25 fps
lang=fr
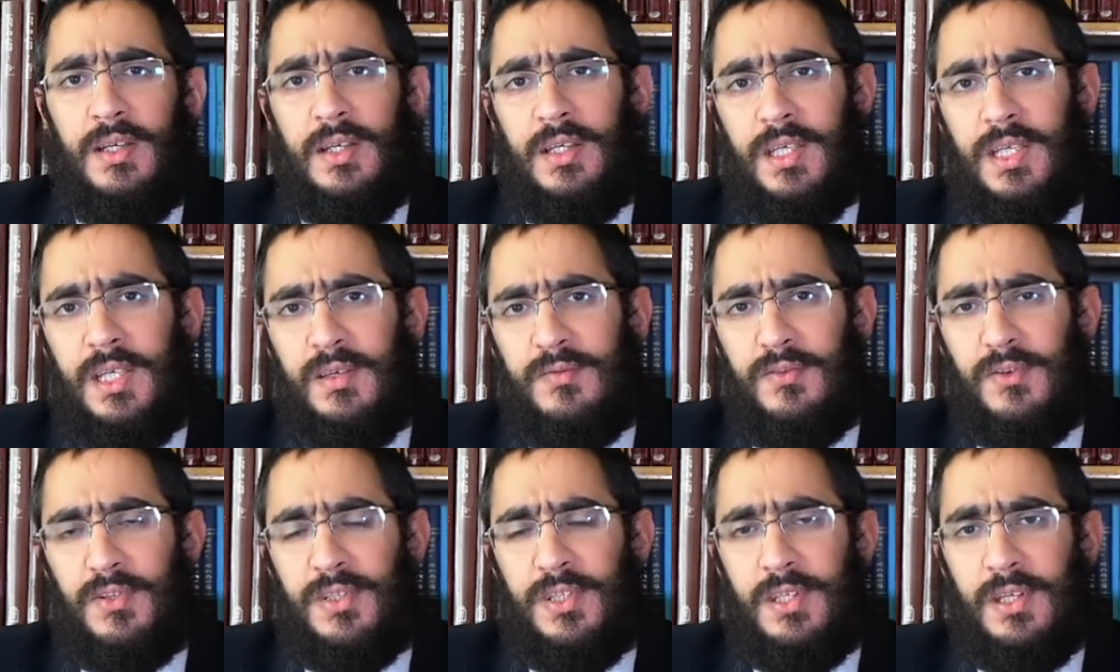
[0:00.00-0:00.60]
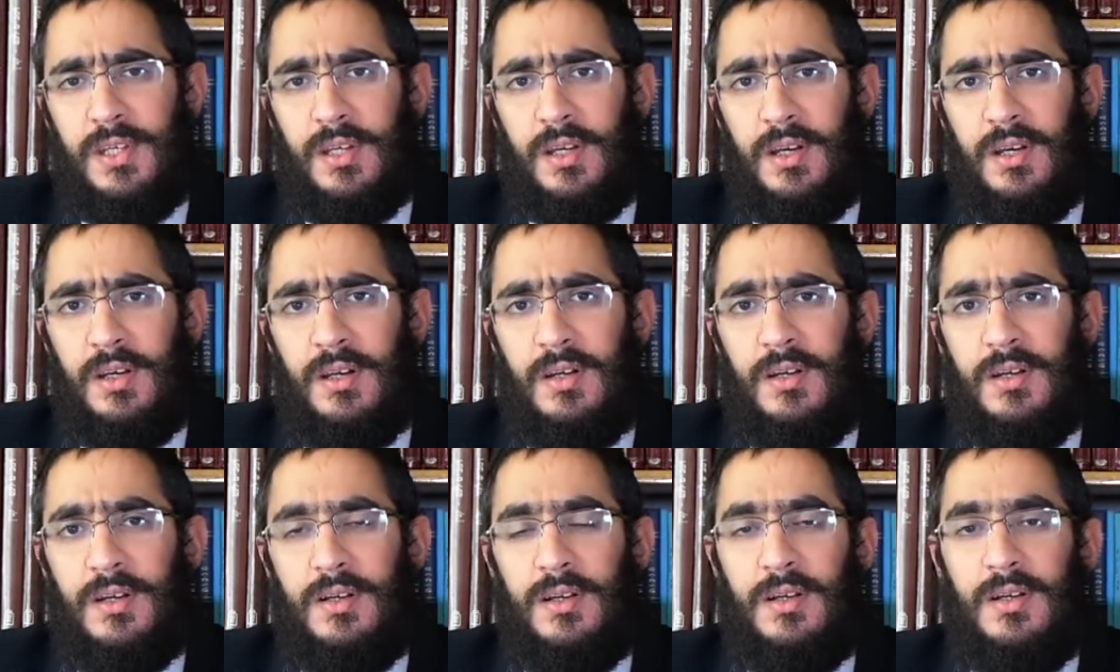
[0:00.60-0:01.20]
qui veut dire
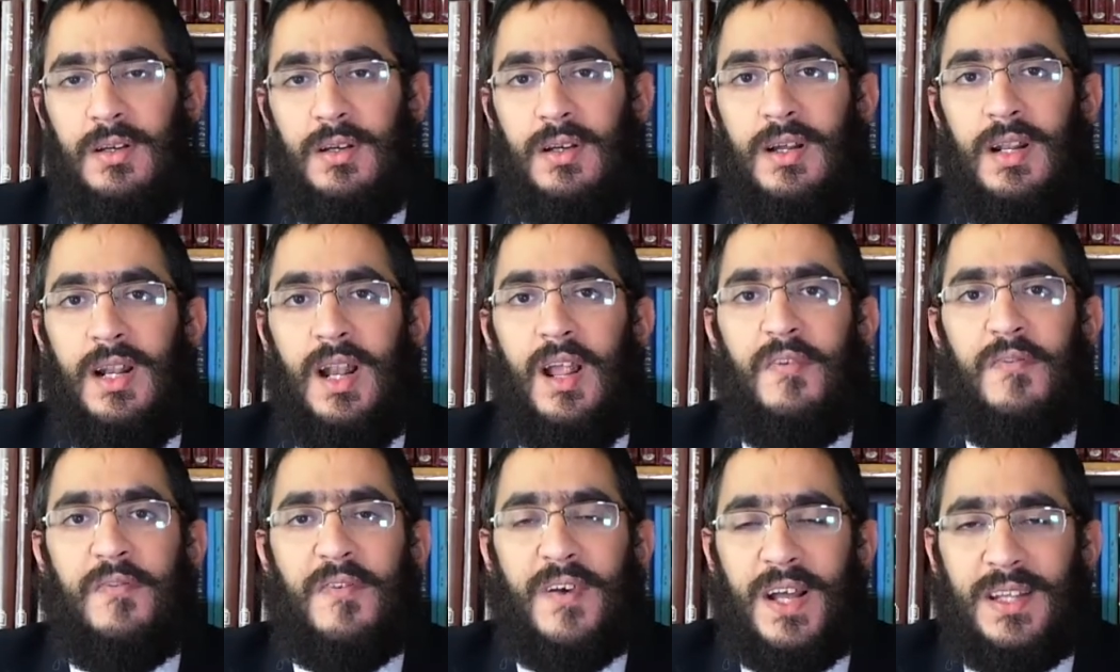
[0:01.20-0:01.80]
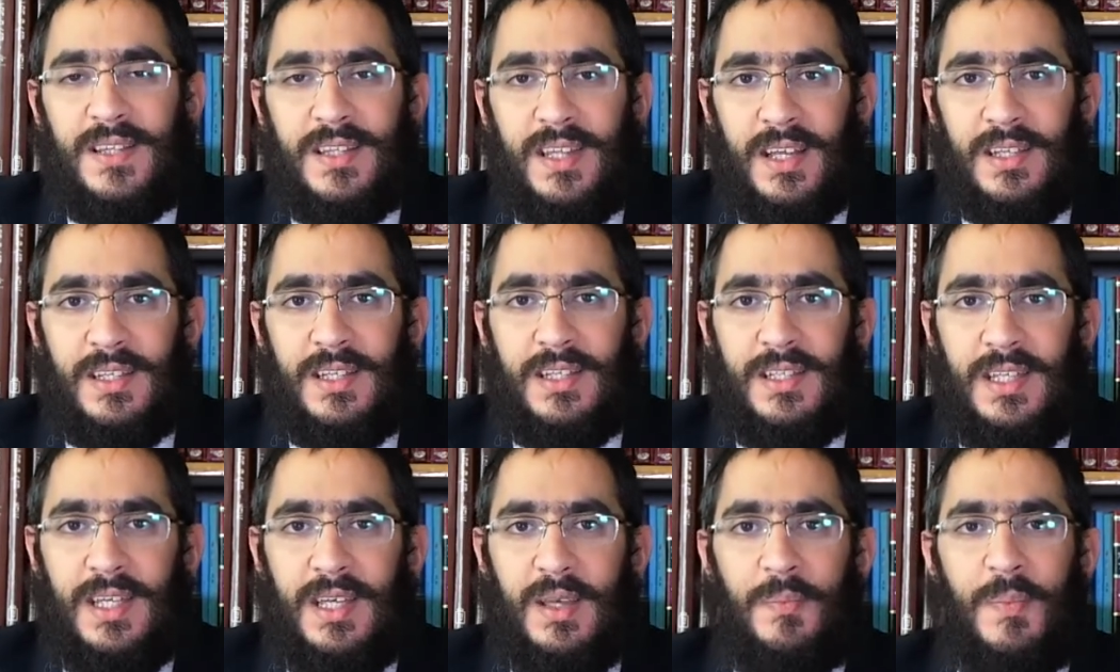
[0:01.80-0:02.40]
la
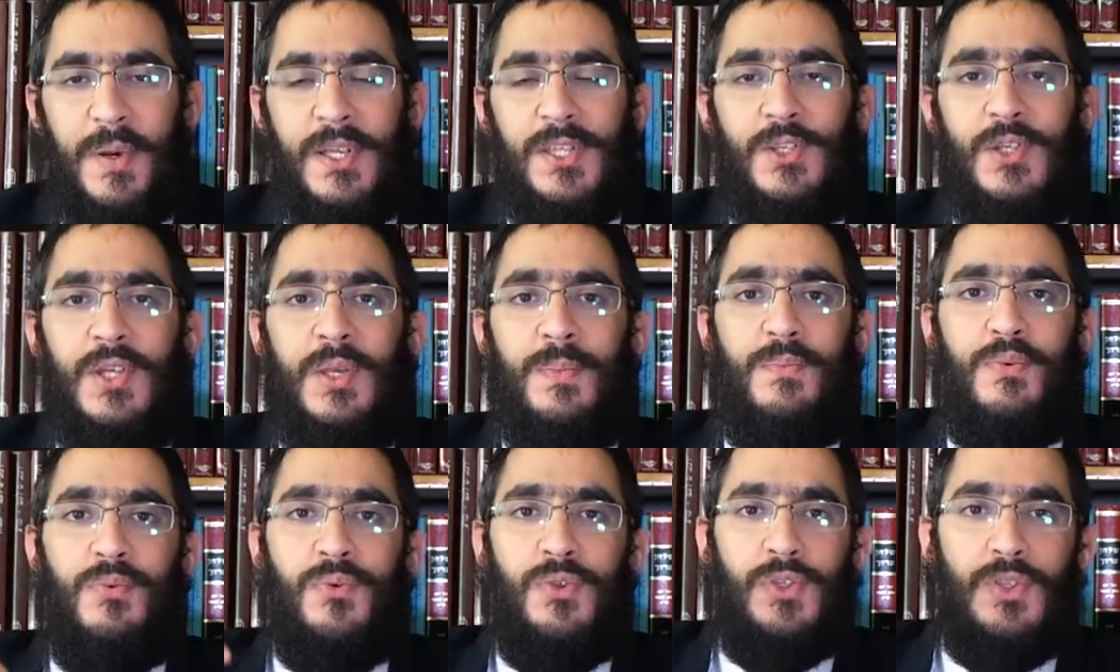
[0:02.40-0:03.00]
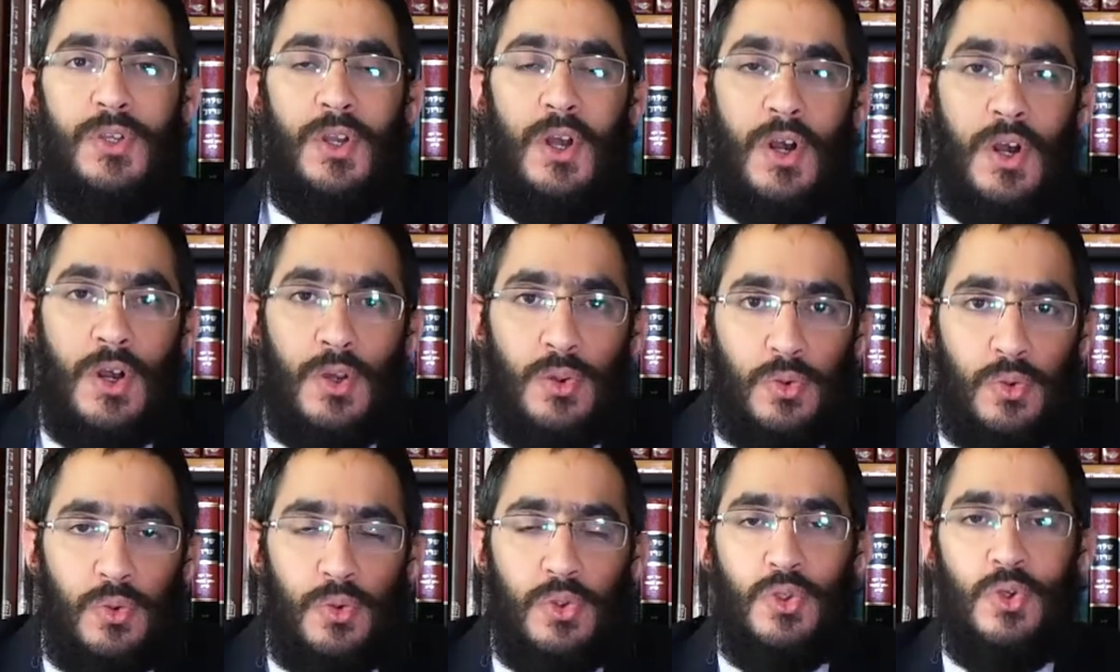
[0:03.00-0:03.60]
fraternité, parce qu'ils poussent
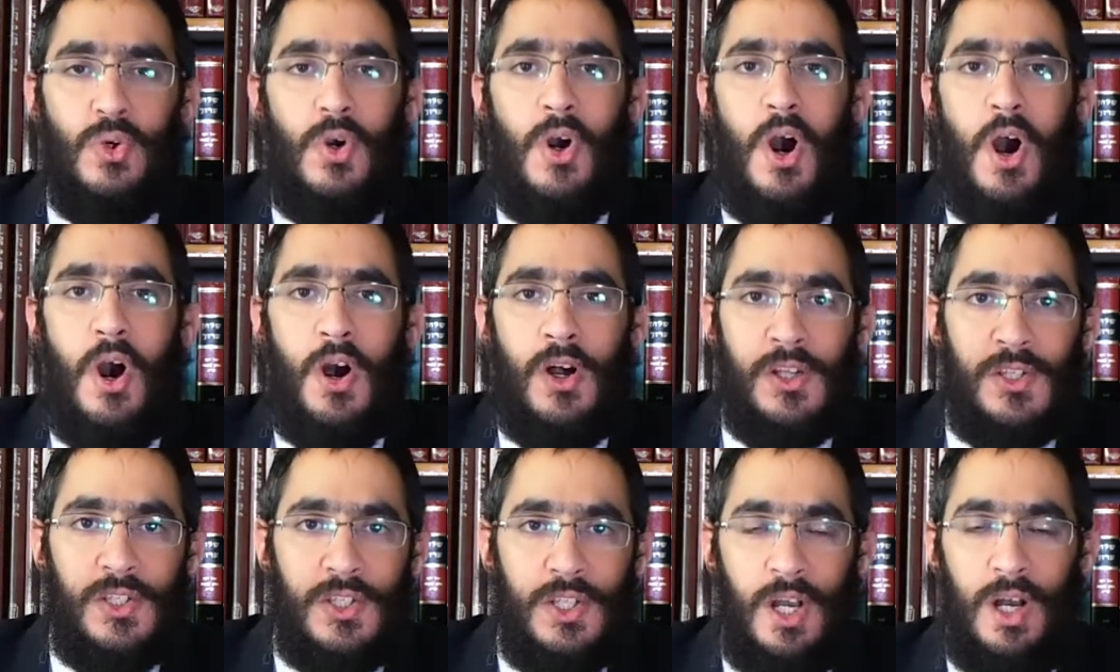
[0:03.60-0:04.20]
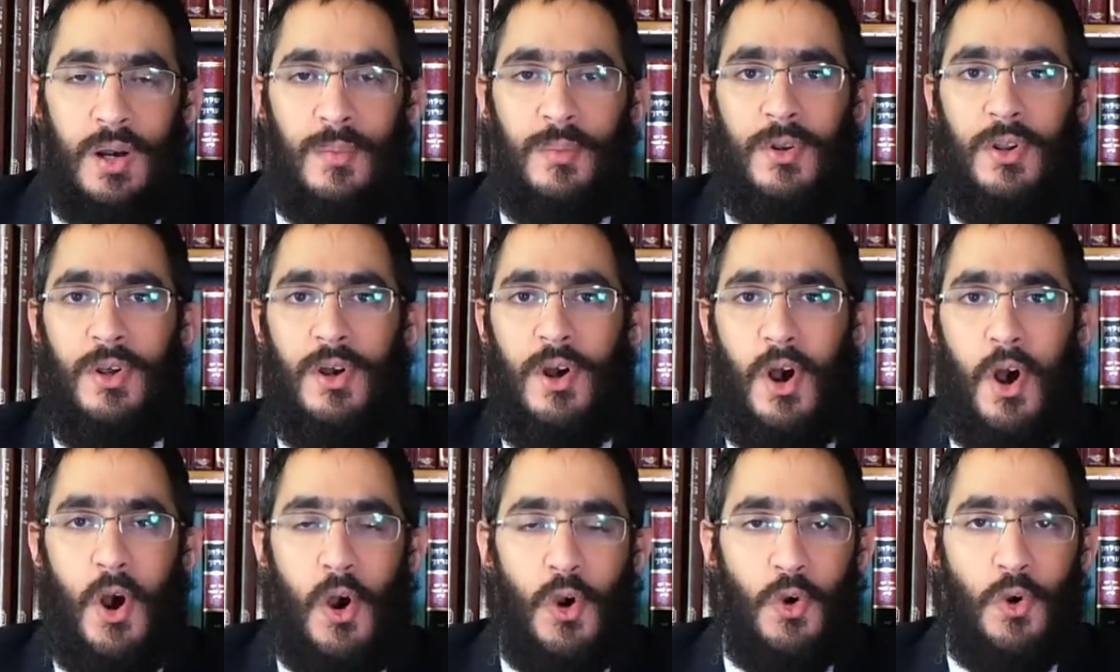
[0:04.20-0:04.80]
toujours ensemble,
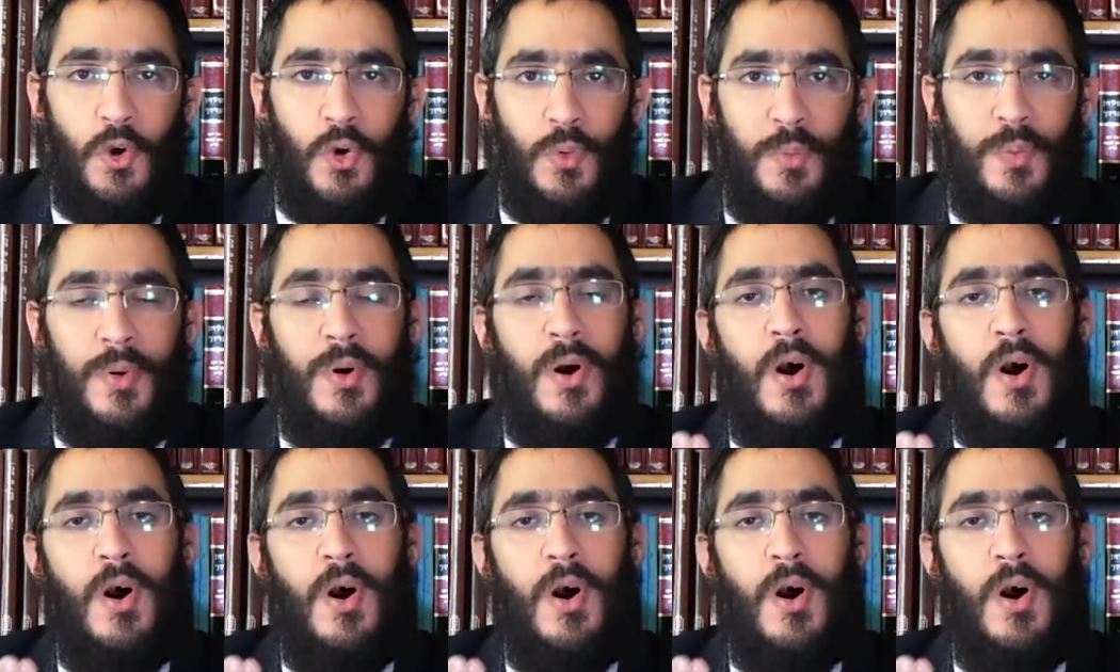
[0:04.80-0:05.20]
en groupe.